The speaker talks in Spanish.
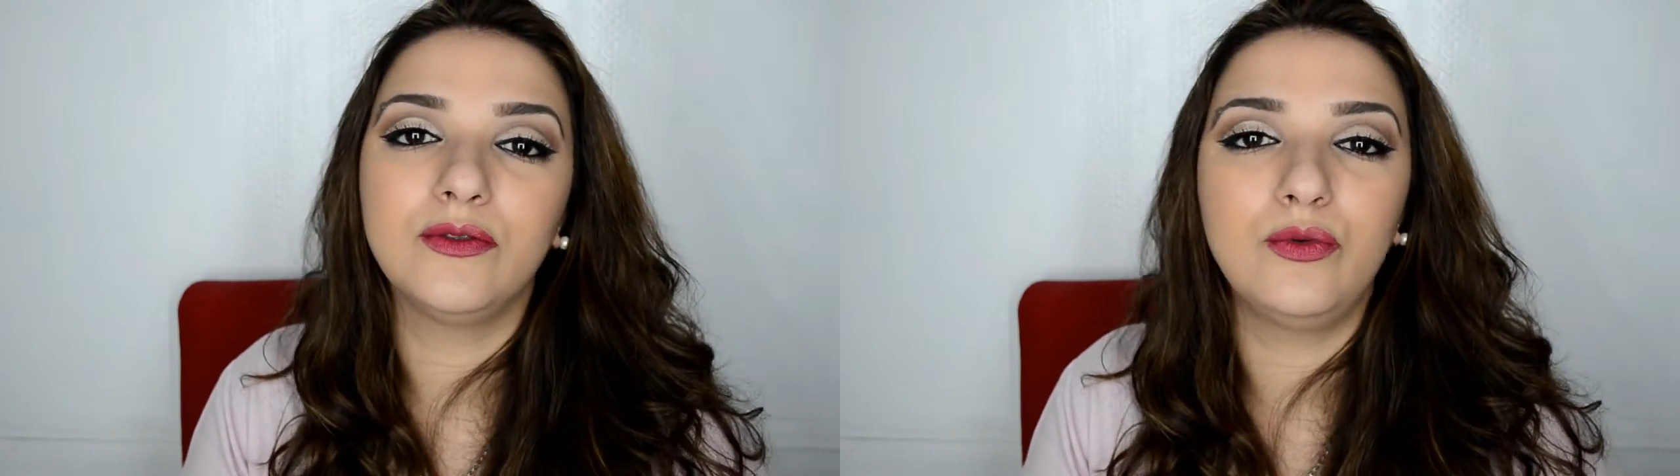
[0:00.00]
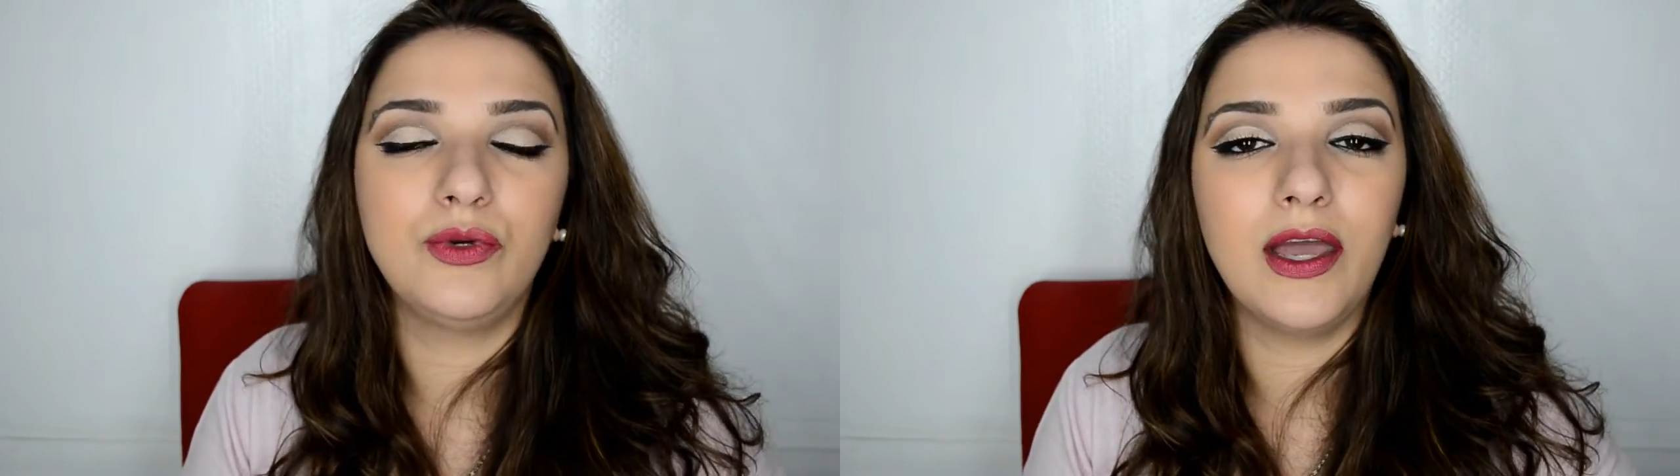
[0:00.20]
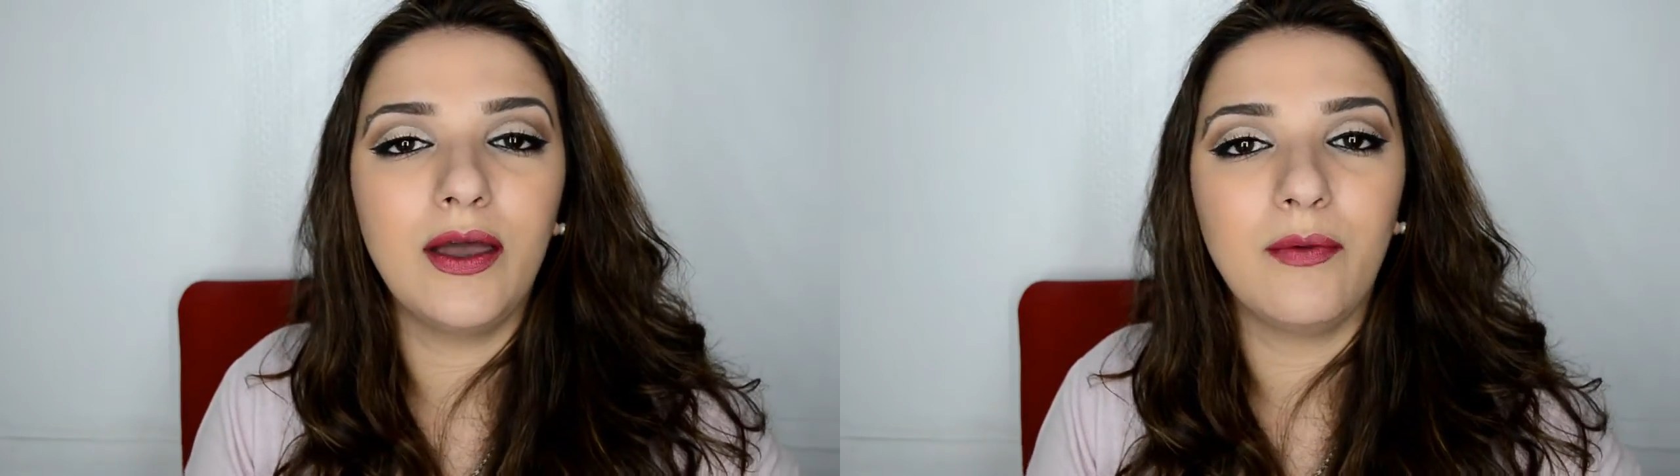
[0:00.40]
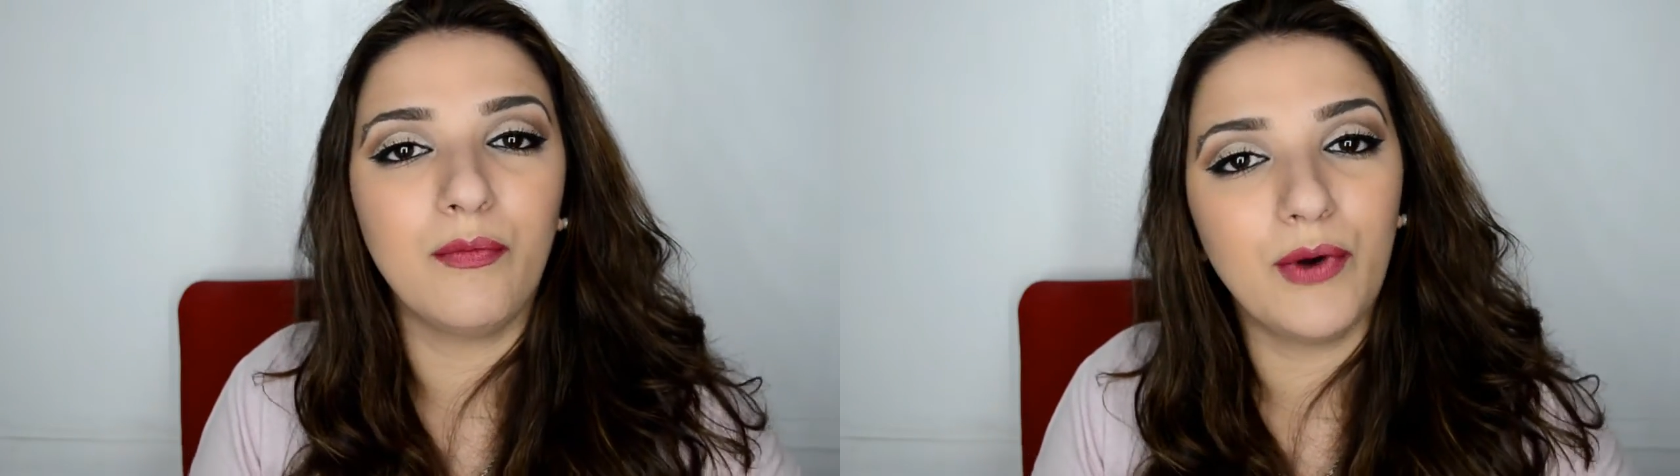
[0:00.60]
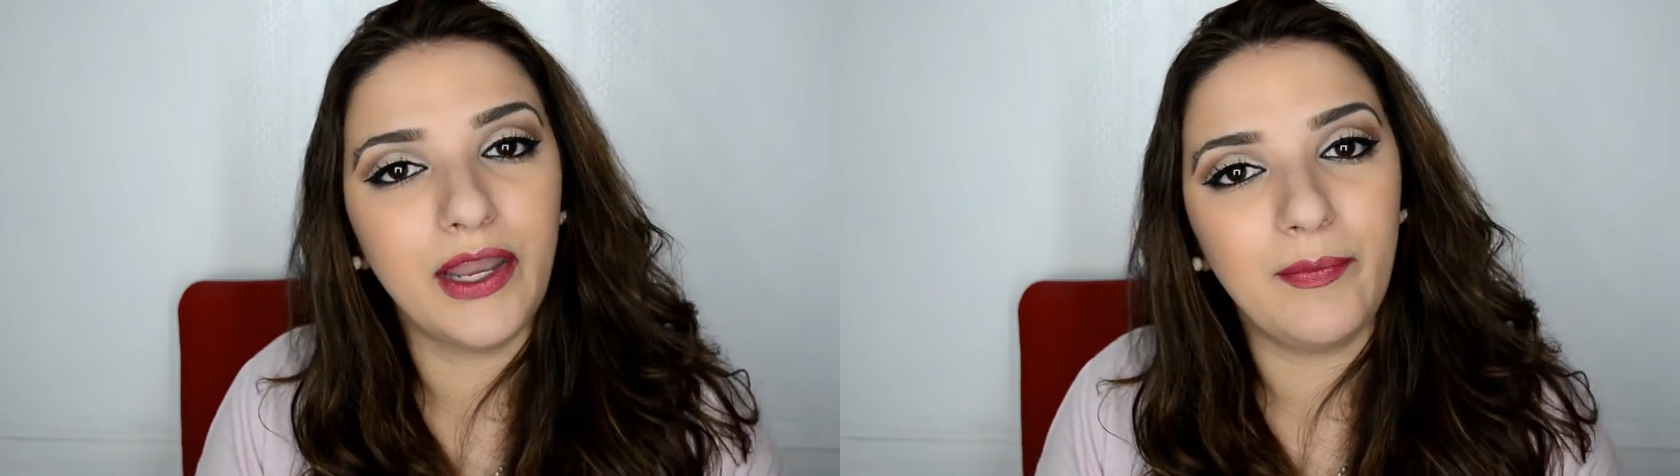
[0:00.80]
una
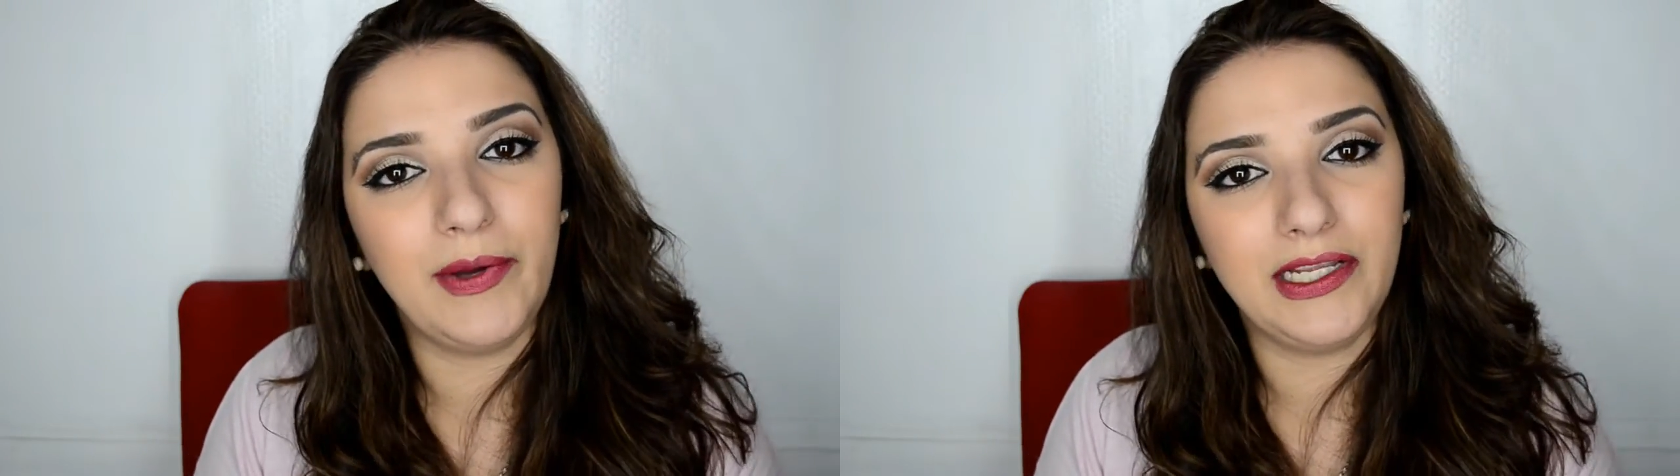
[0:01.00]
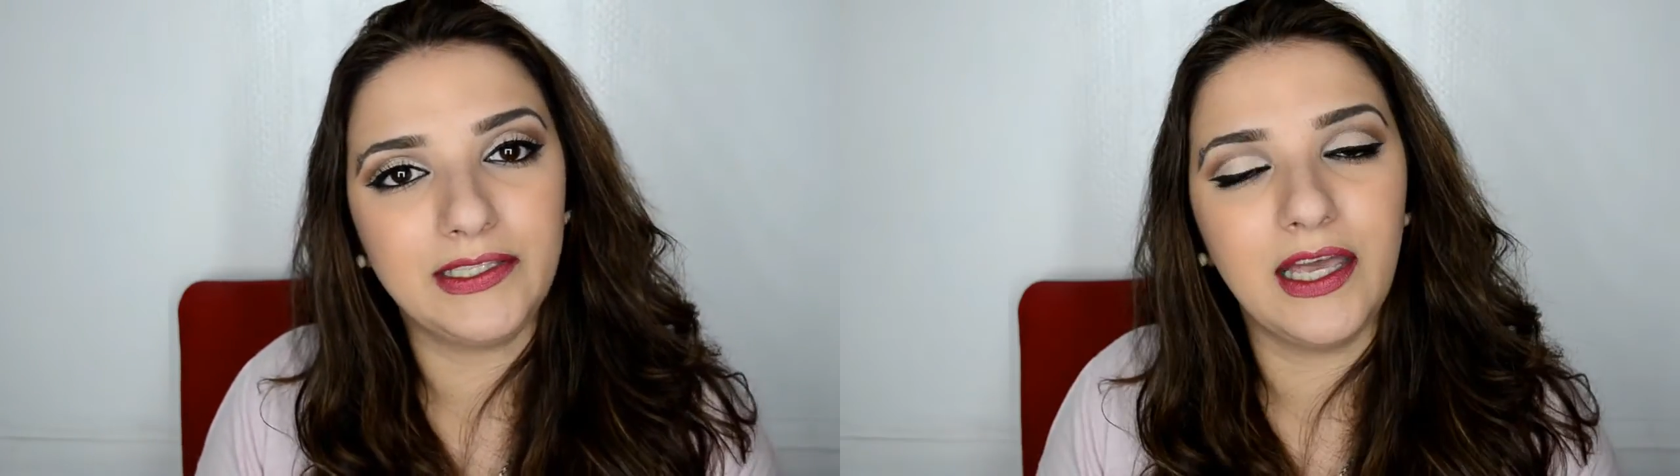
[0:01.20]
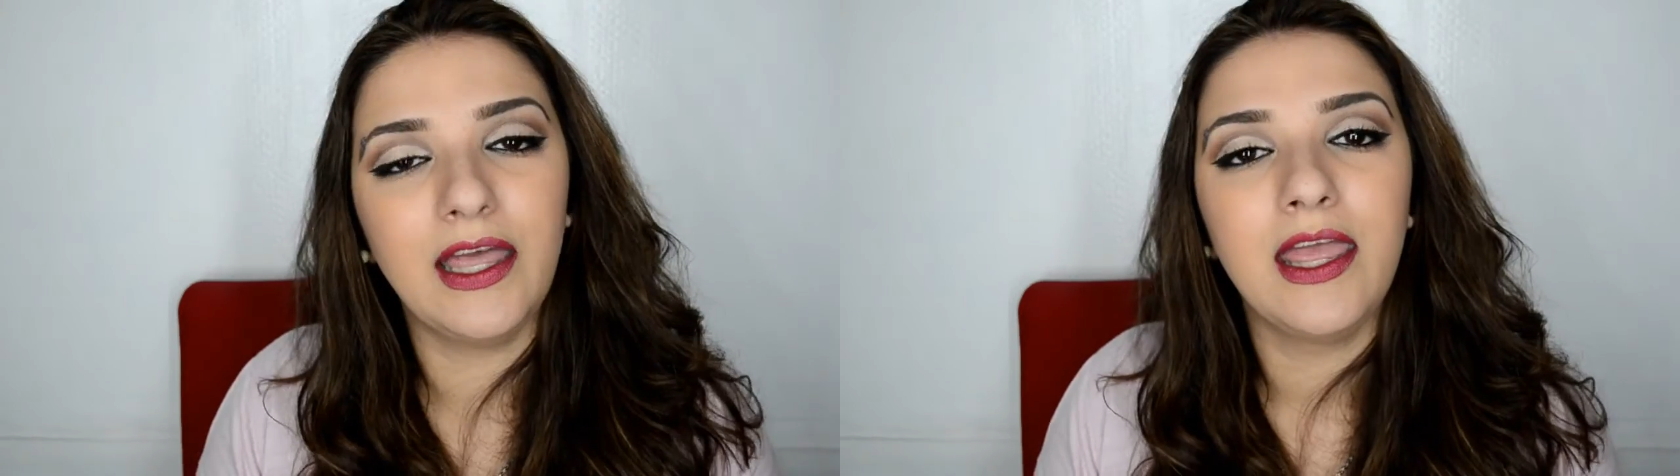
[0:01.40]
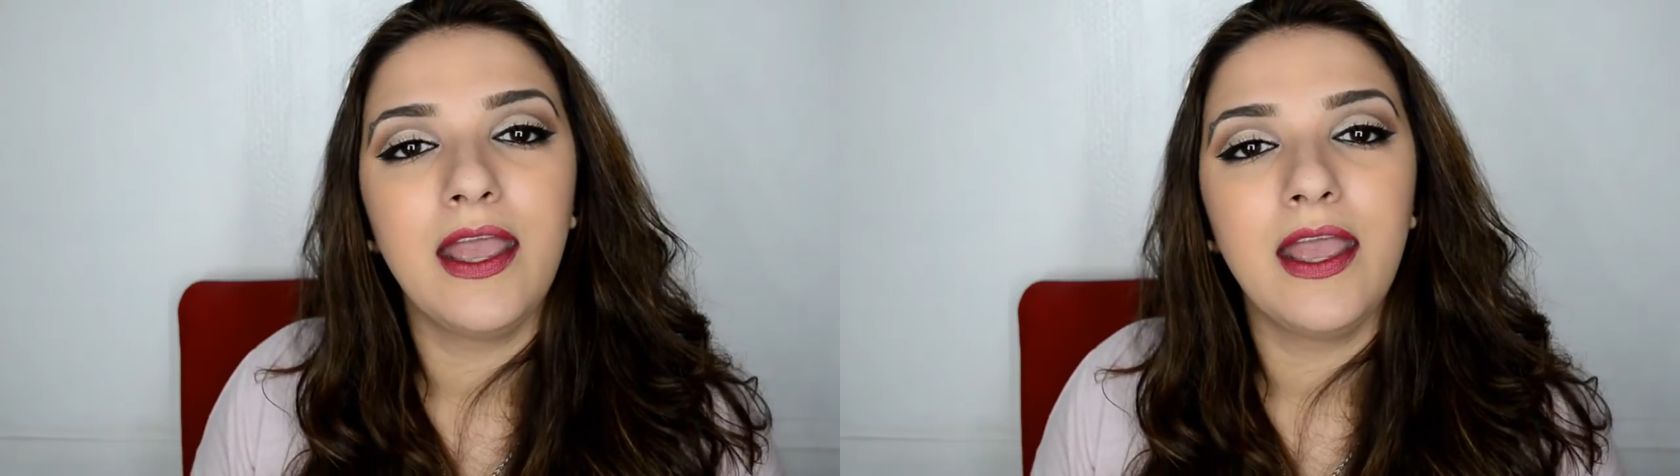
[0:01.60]
buena paleta